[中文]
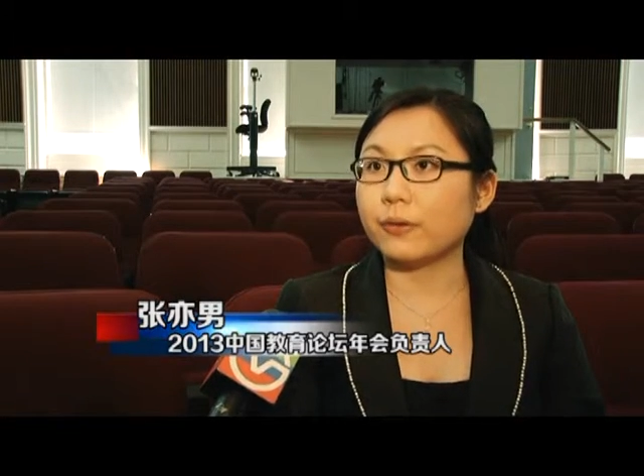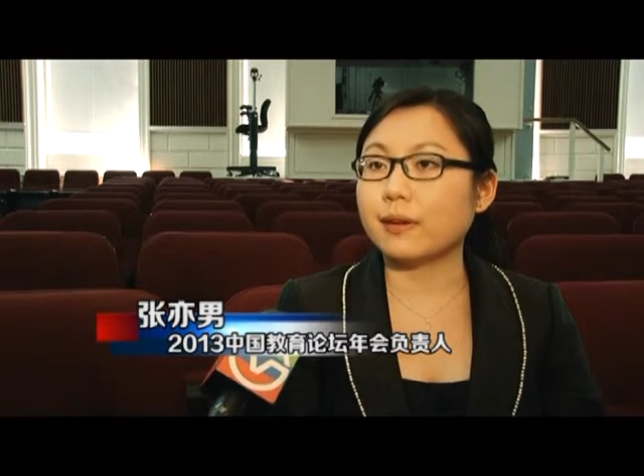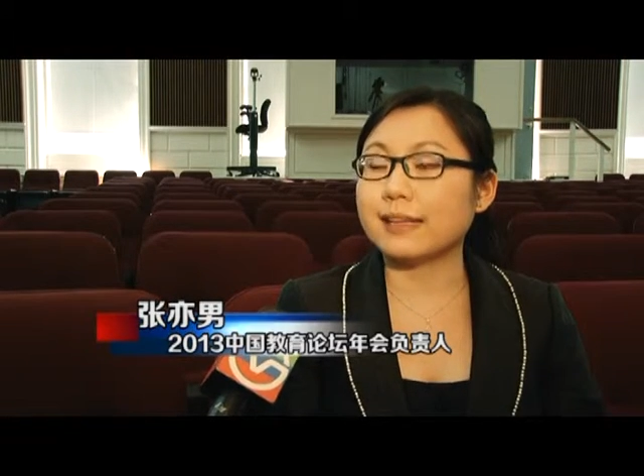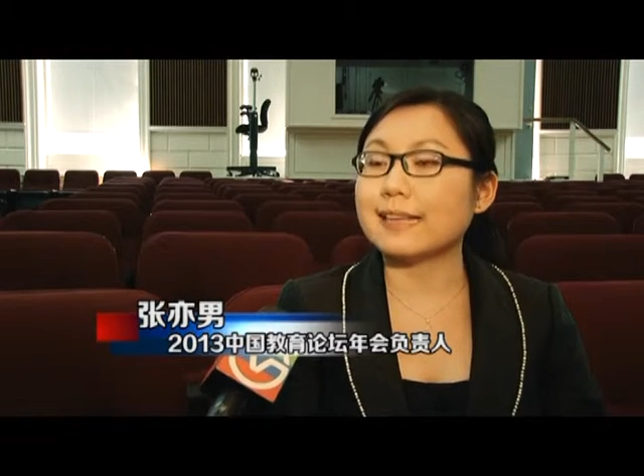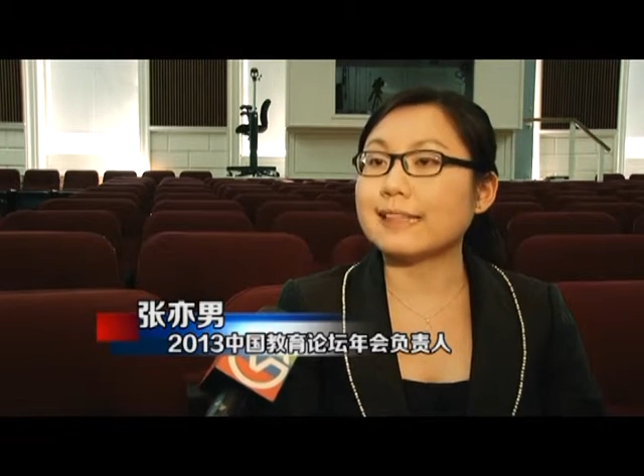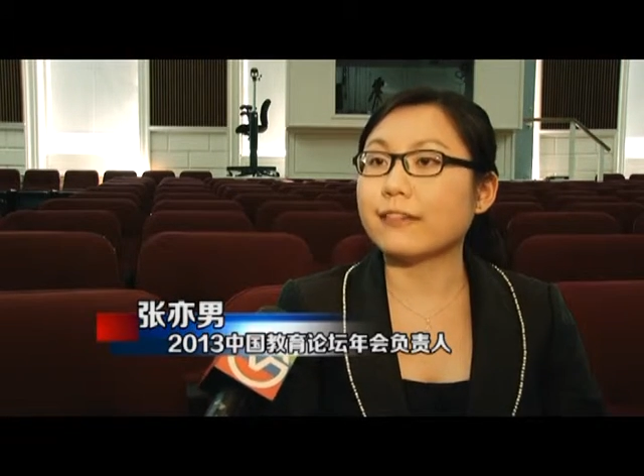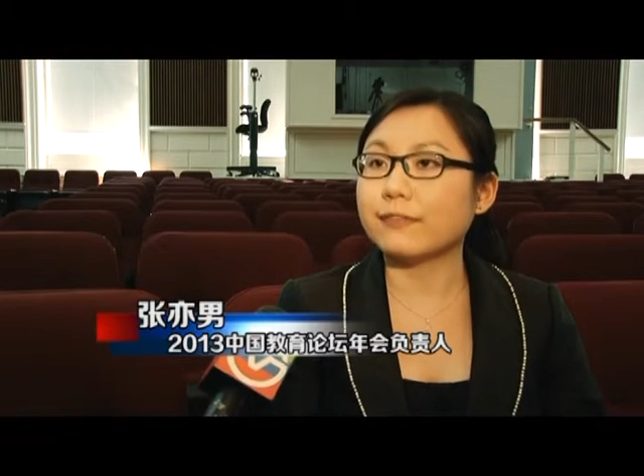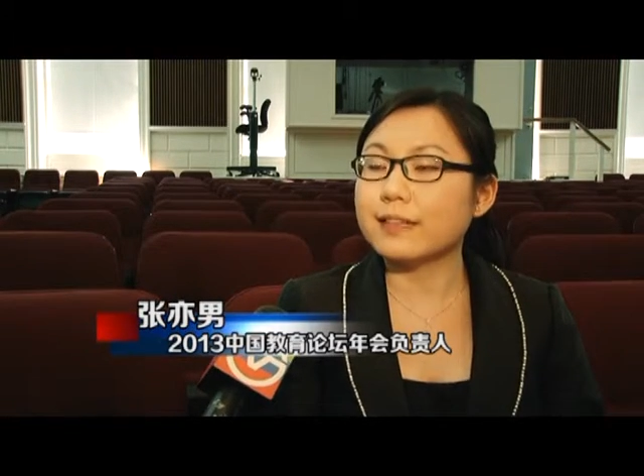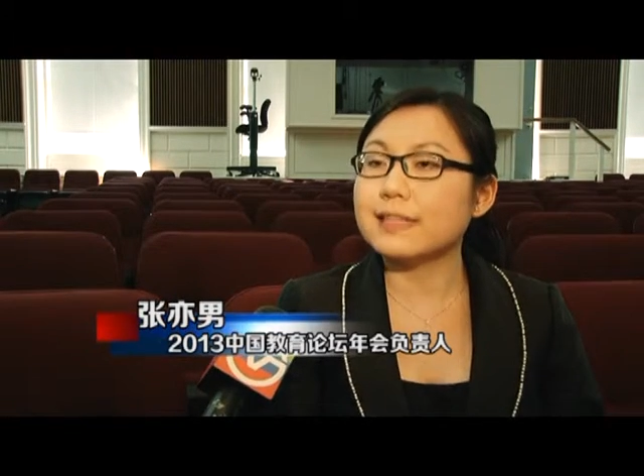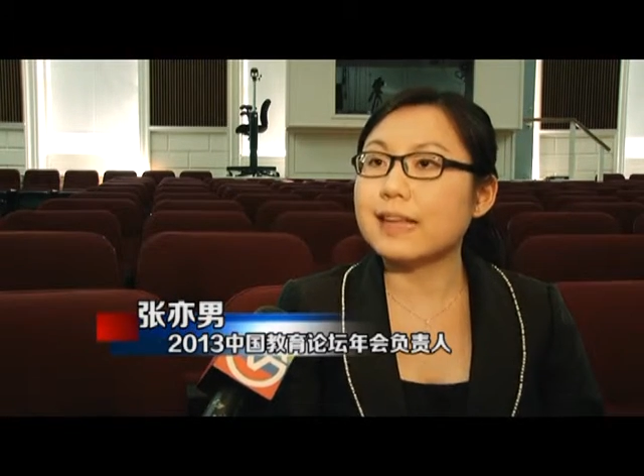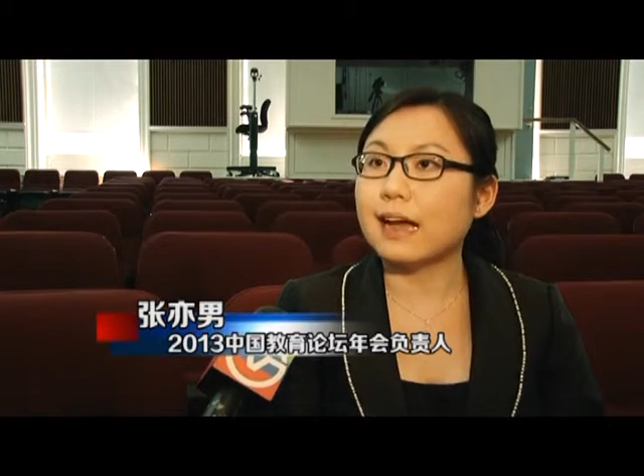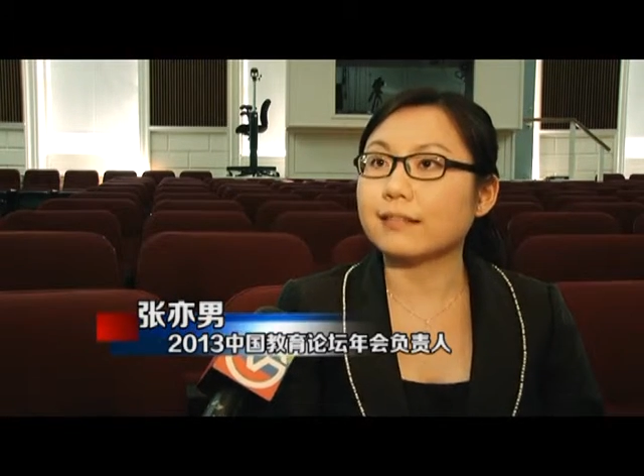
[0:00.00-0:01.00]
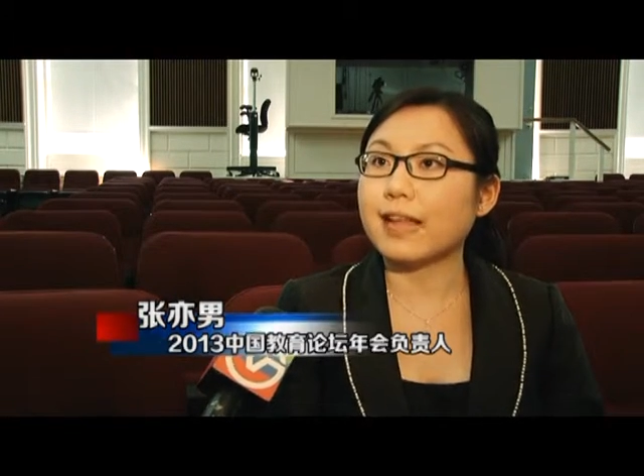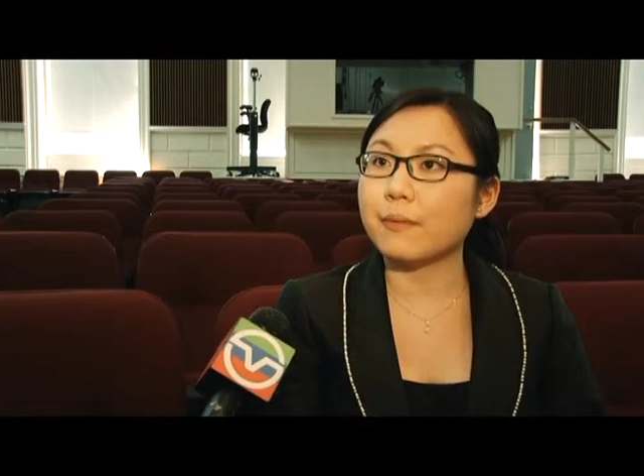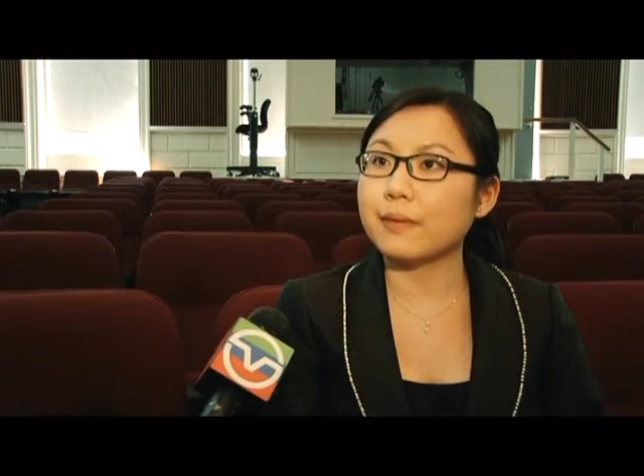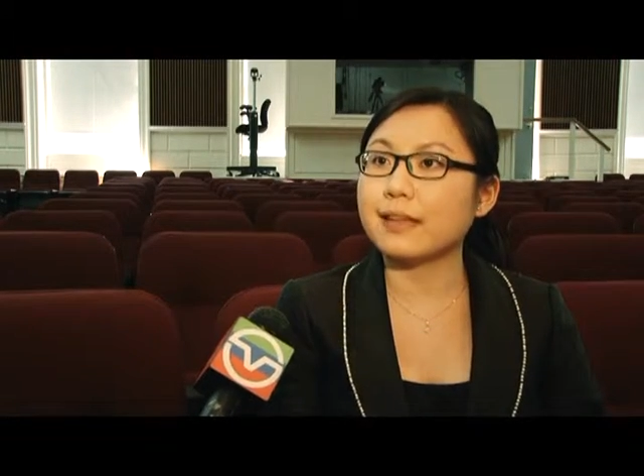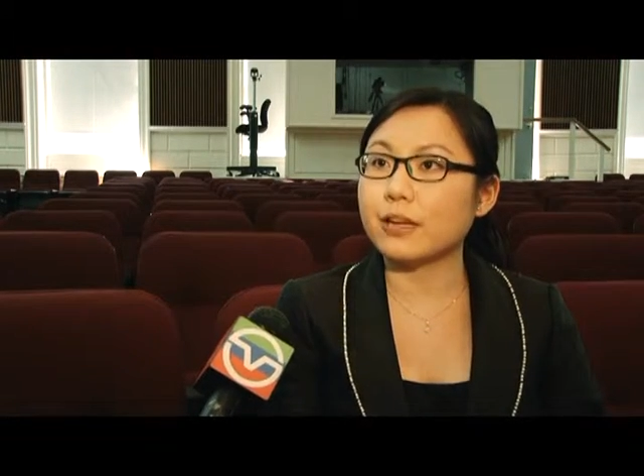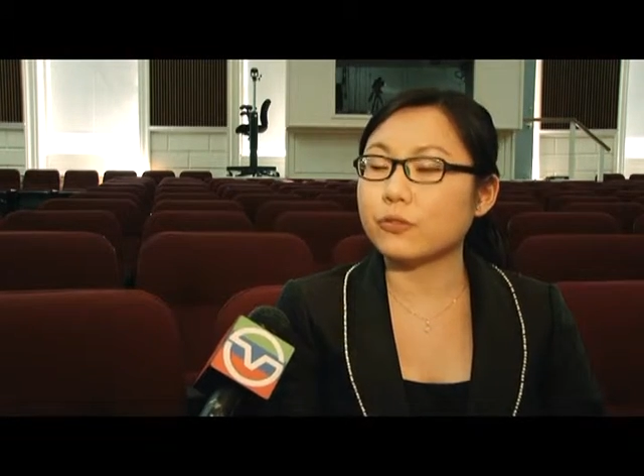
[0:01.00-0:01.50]
为大家分享他
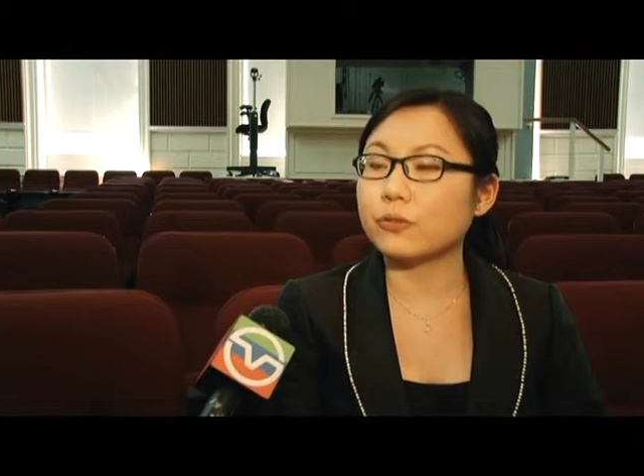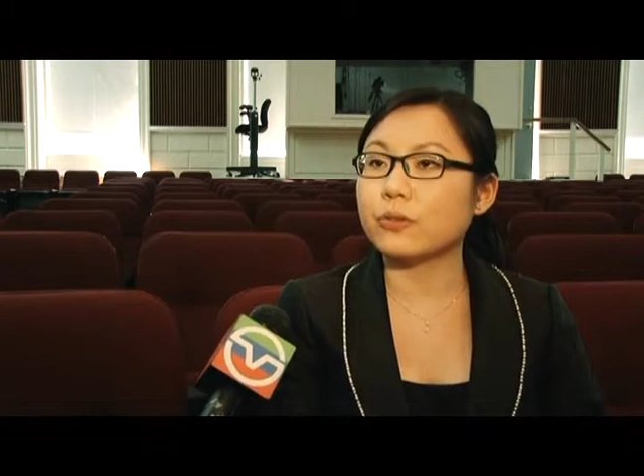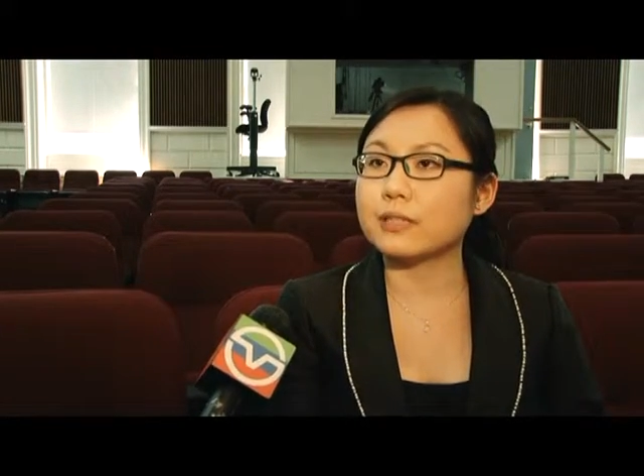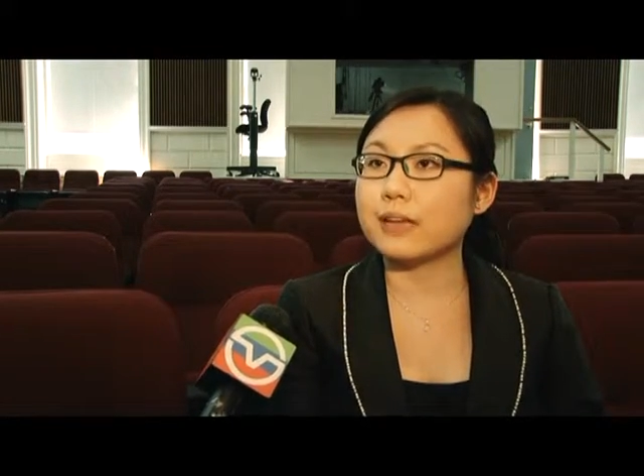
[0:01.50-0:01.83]
们在中国